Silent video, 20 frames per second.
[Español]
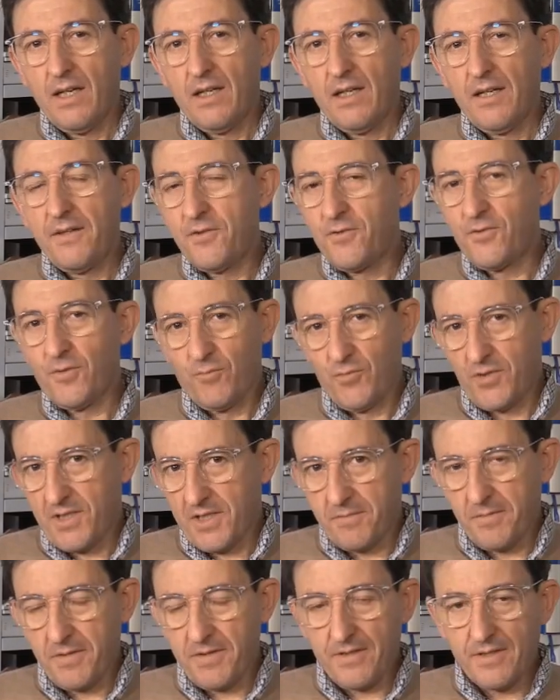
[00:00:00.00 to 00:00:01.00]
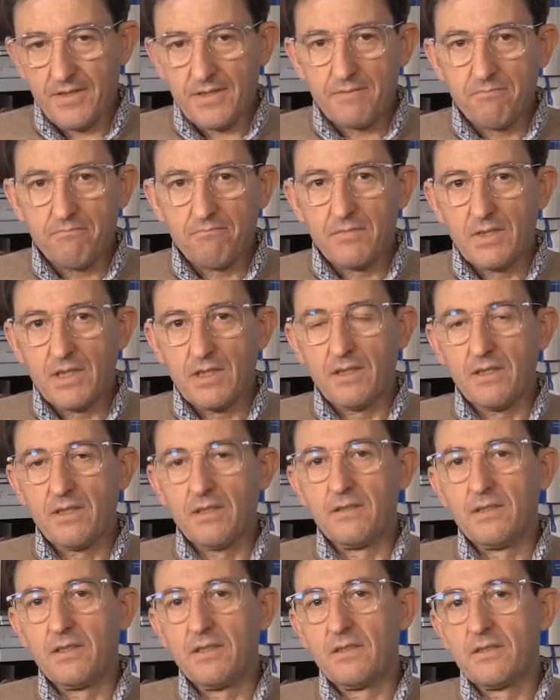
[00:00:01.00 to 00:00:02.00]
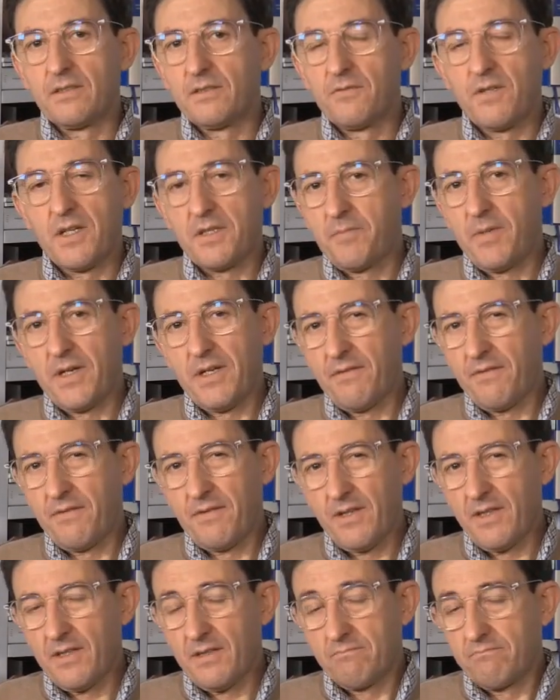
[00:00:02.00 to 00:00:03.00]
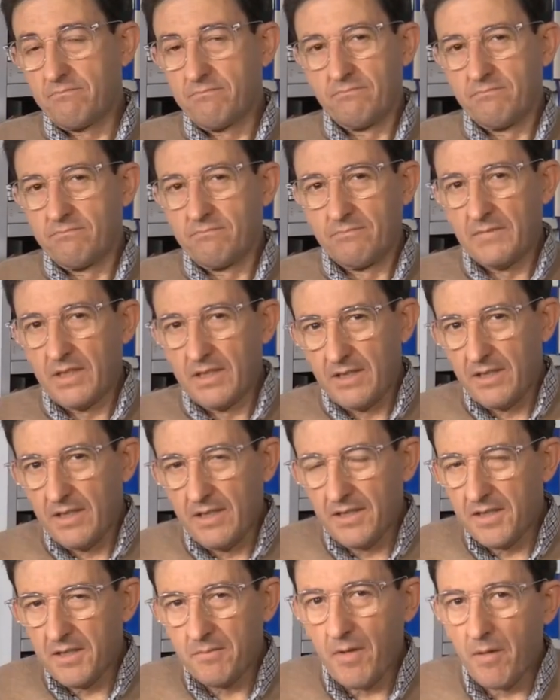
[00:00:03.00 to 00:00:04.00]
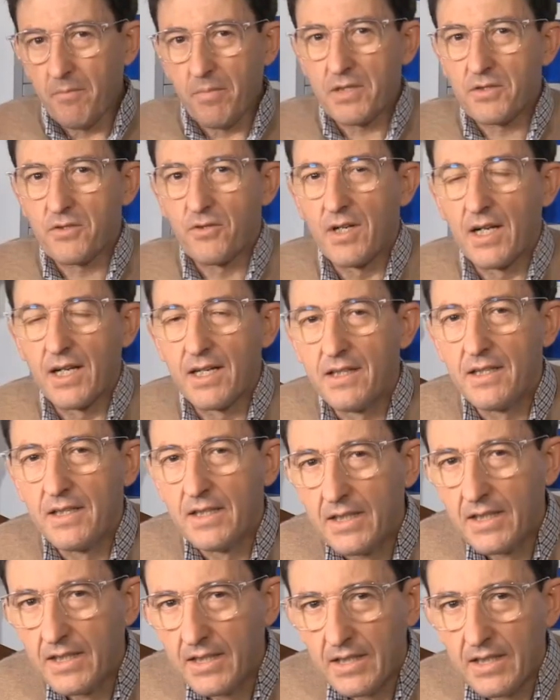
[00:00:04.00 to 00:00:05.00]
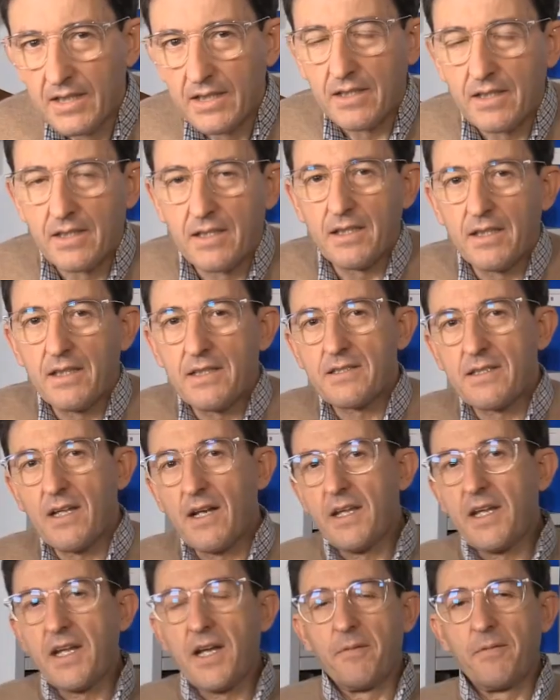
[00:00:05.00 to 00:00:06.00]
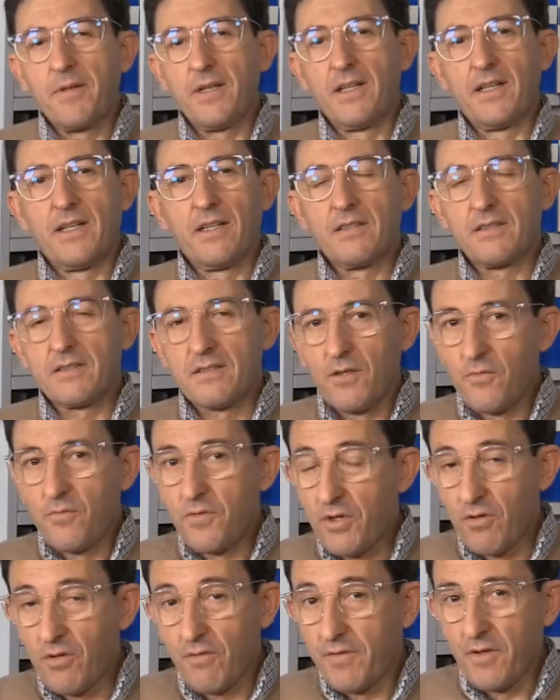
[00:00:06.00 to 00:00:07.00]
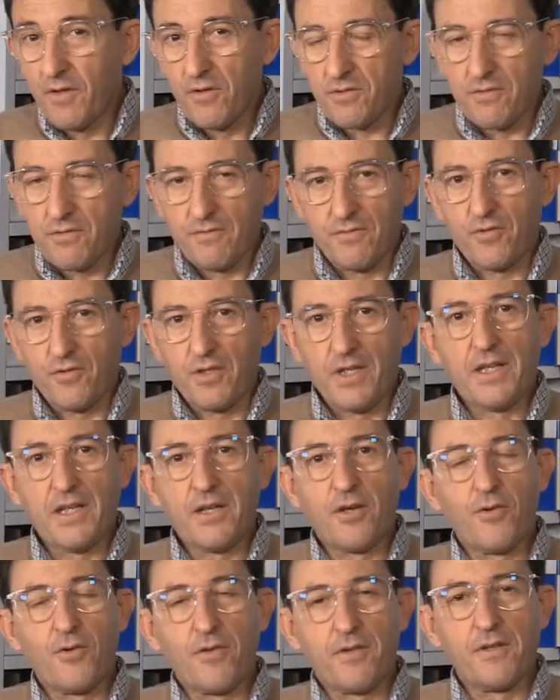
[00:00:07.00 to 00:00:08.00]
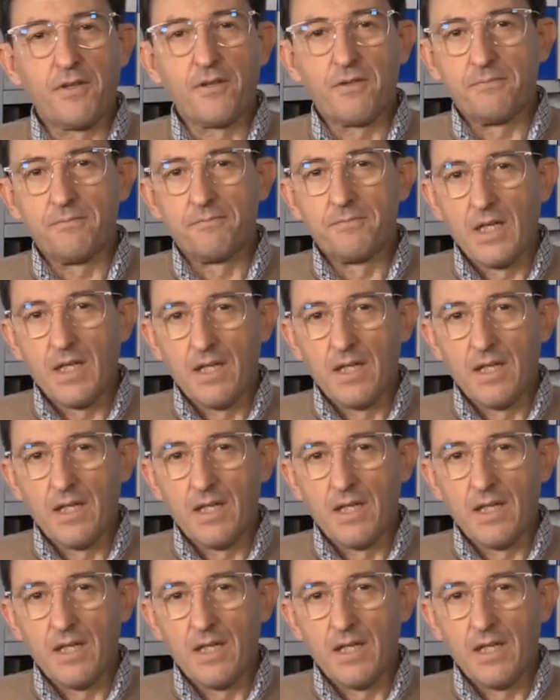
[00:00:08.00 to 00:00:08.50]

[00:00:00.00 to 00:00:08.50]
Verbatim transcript: He dicho muchas veces, es una experiencia íntima, personal, que Stanley Cabell es el único filósofo que he conocido.